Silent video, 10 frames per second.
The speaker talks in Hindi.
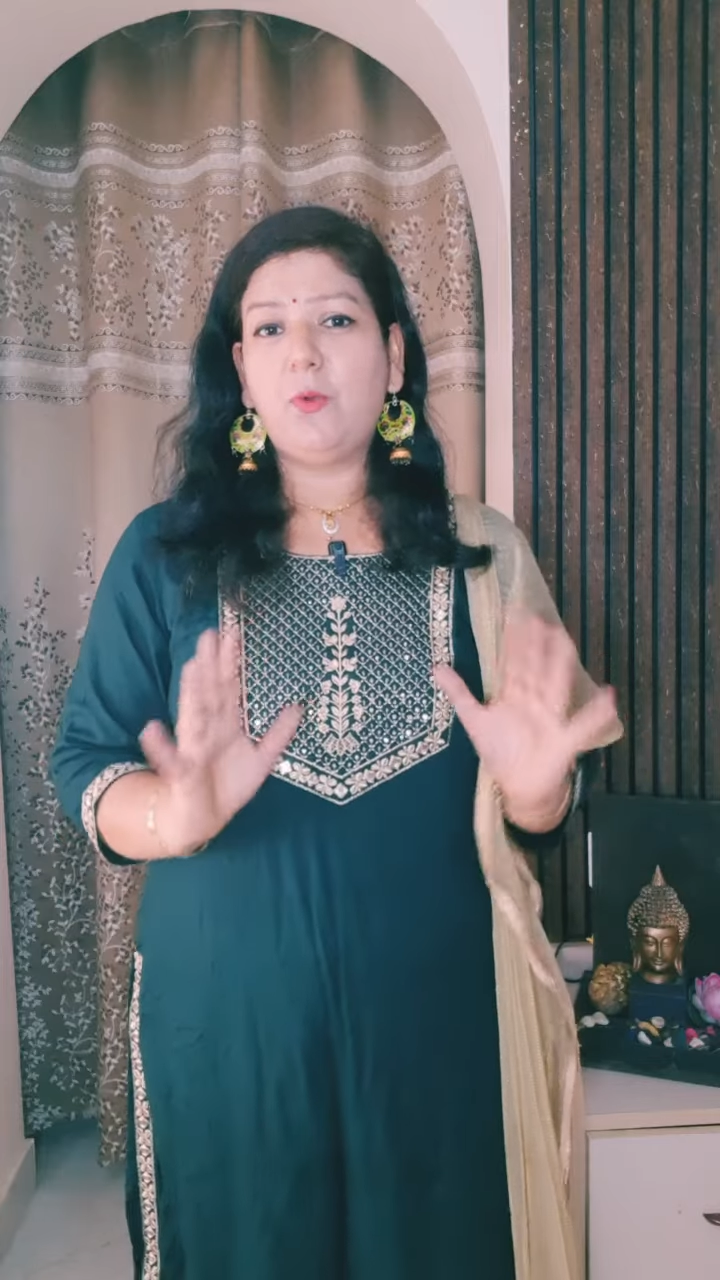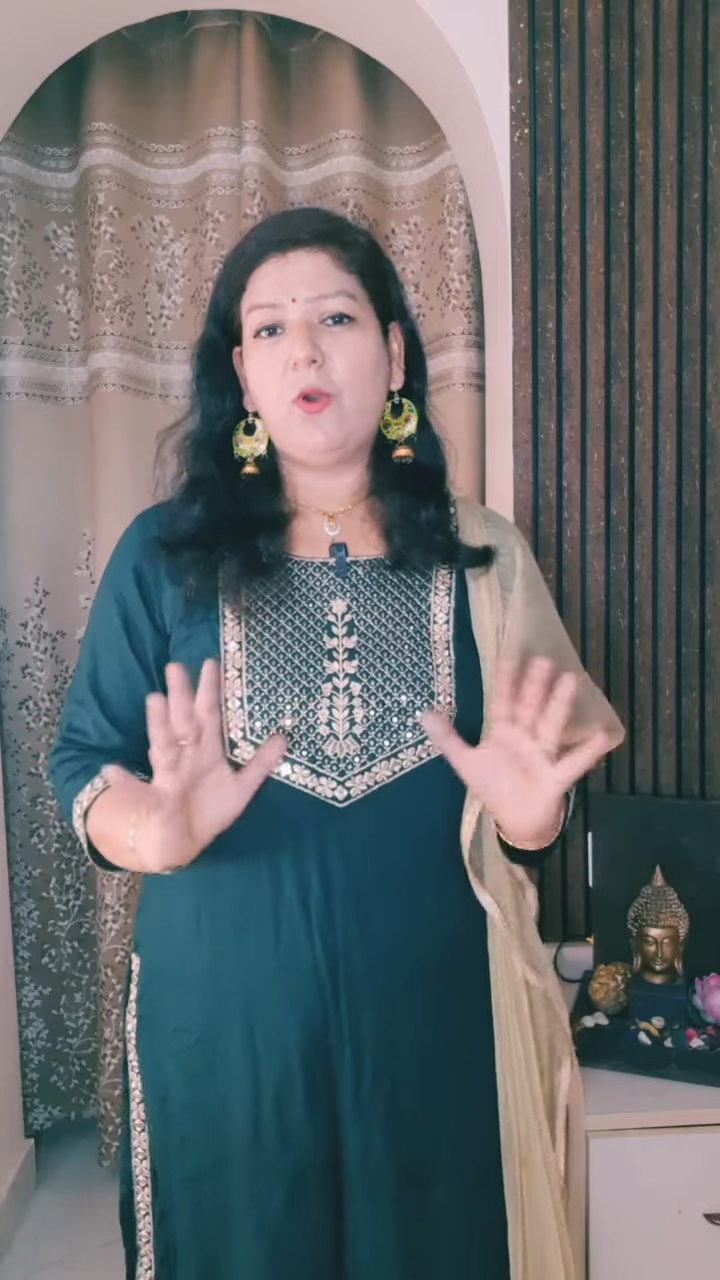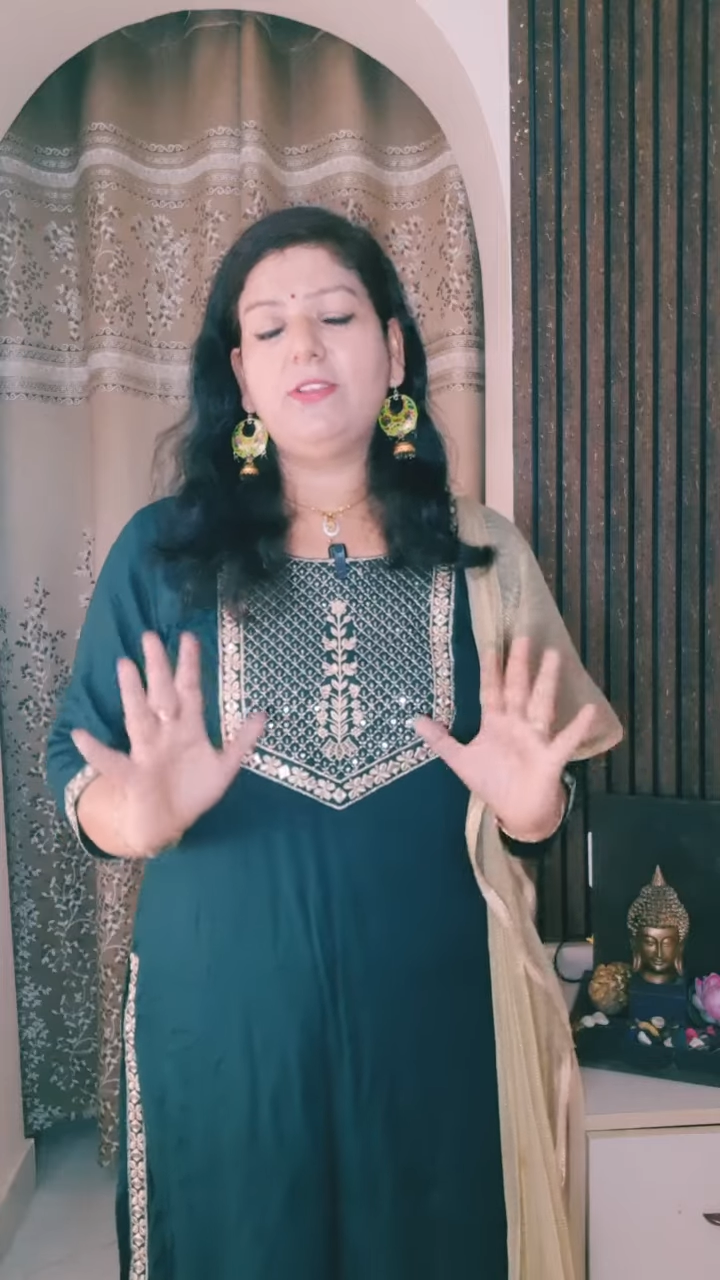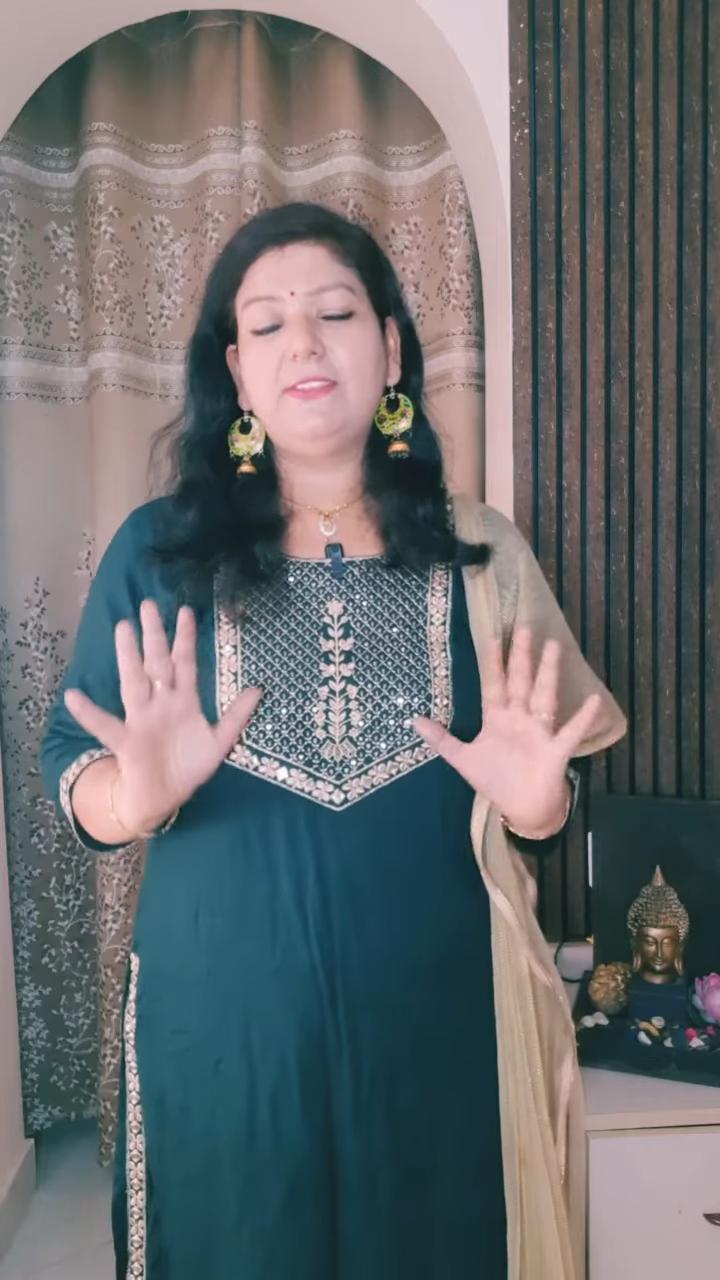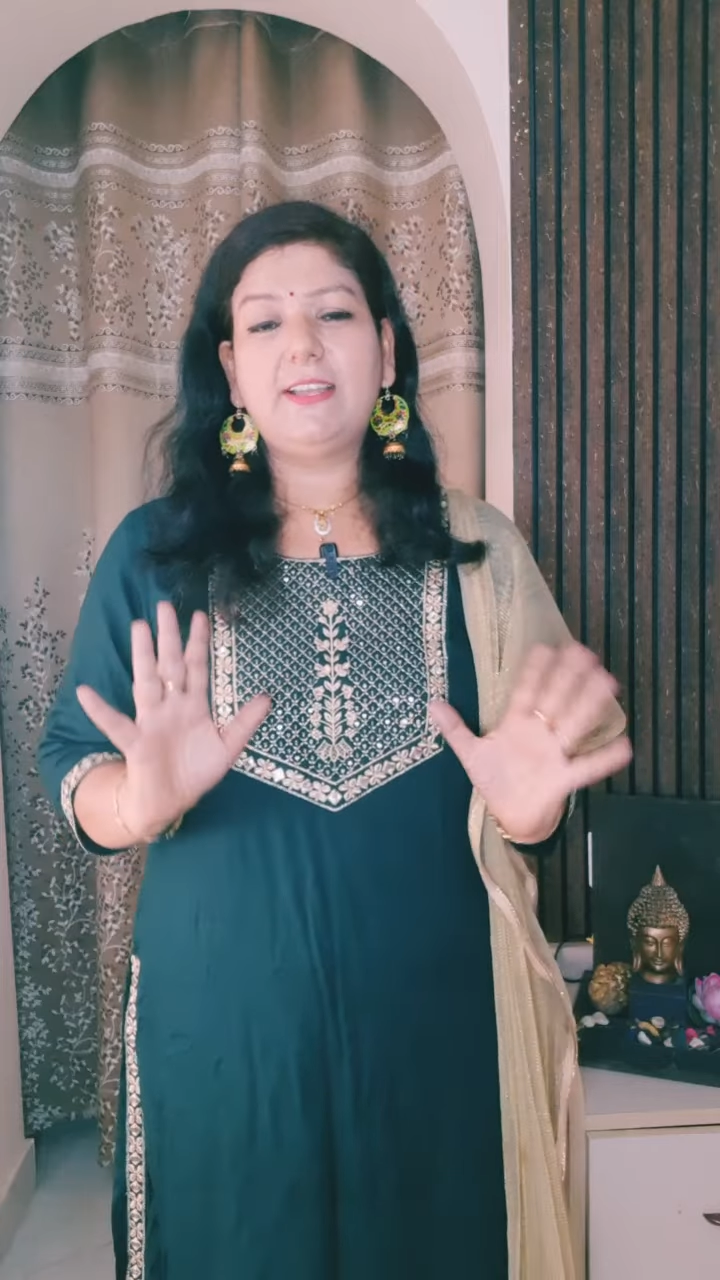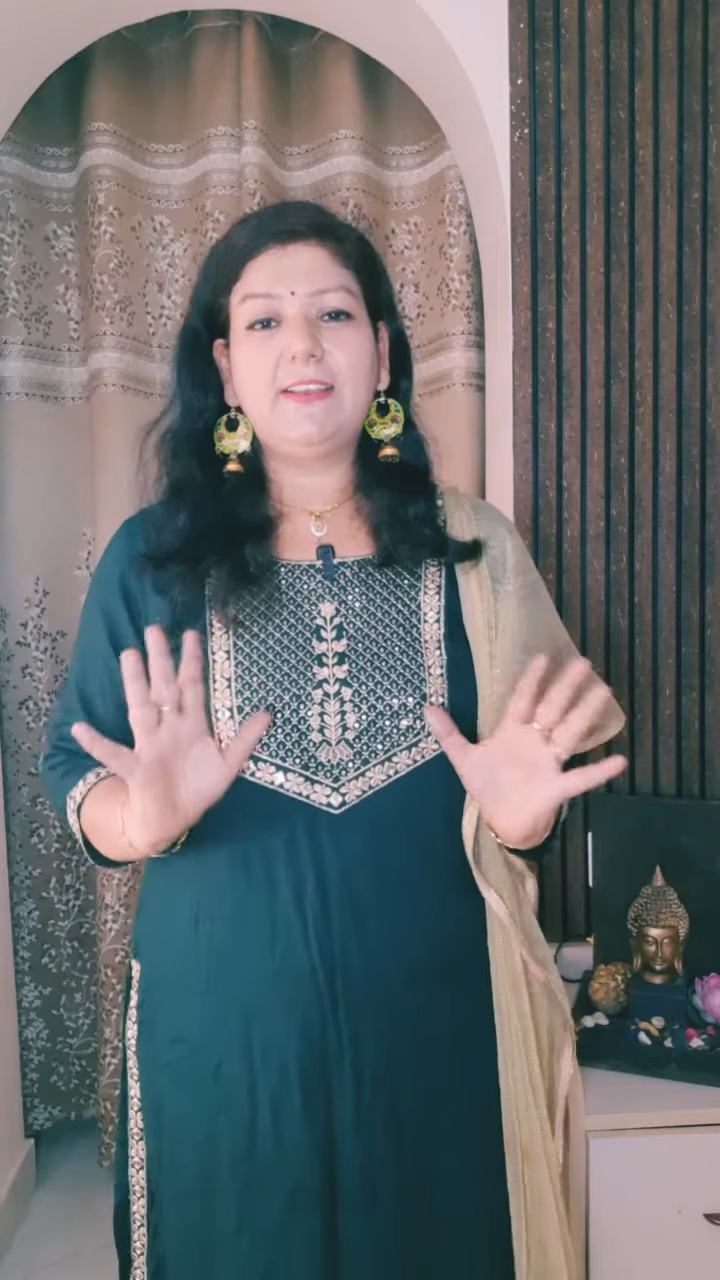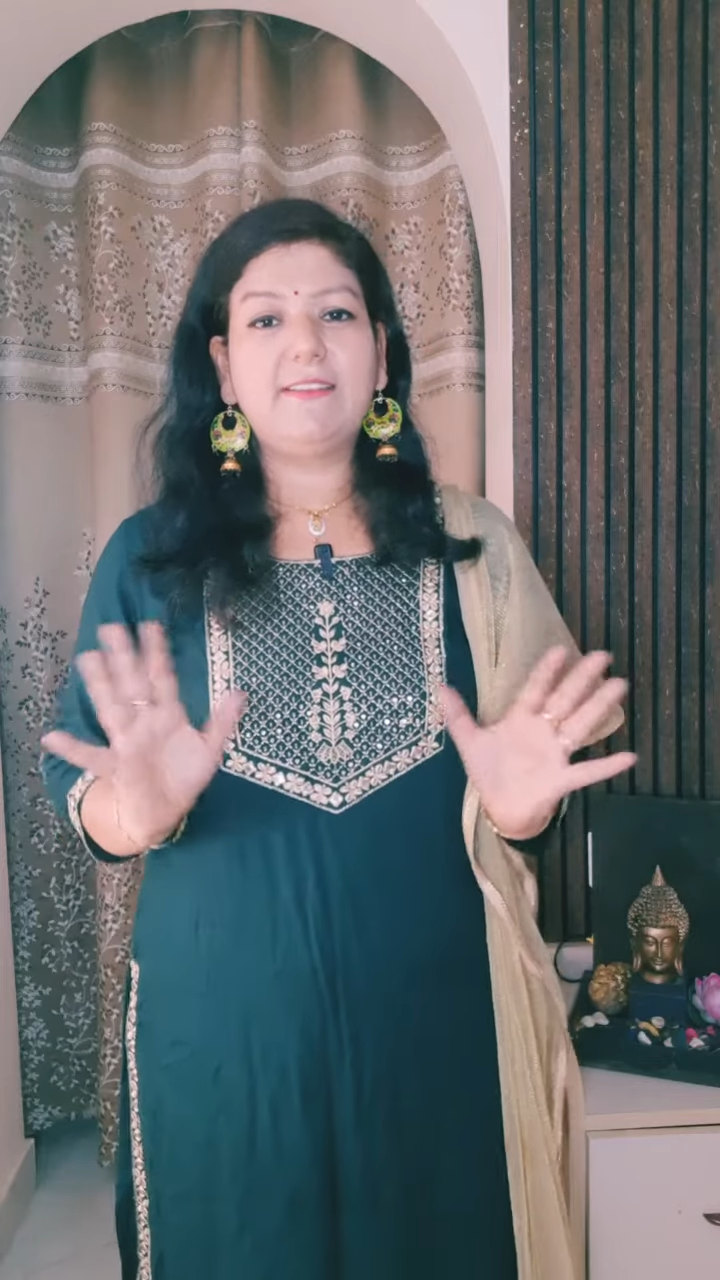बहुत ज़्यादा